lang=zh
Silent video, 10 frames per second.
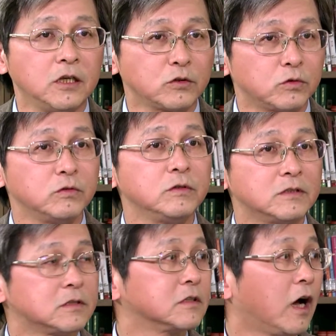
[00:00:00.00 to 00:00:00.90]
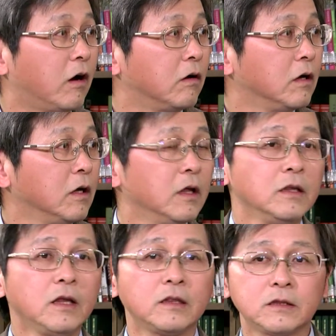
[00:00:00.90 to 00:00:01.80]
要重新去思考。
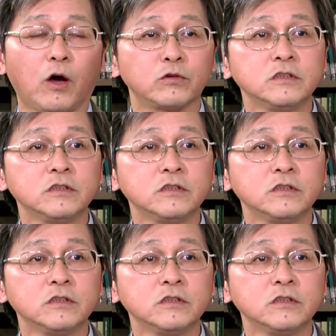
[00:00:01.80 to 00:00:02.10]
那导